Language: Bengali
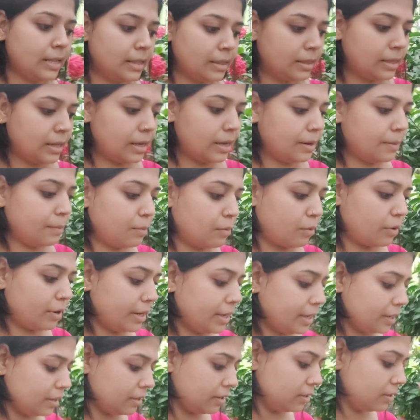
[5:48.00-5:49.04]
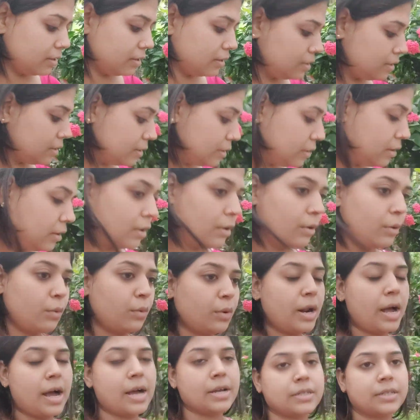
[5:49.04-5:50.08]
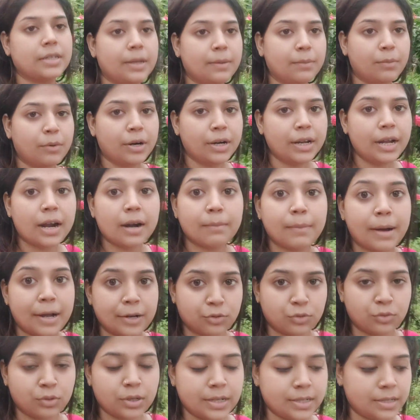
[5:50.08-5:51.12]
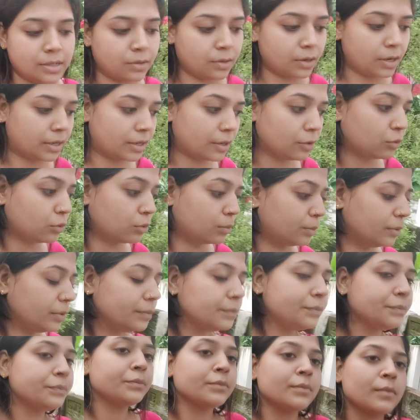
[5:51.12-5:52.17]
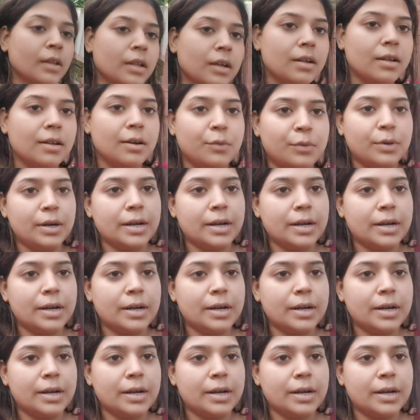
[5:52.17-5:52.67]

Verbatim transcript: তারপরে ওরা আসলে পরে আর বাসন আছে কয়েকটা ধোবো ওরা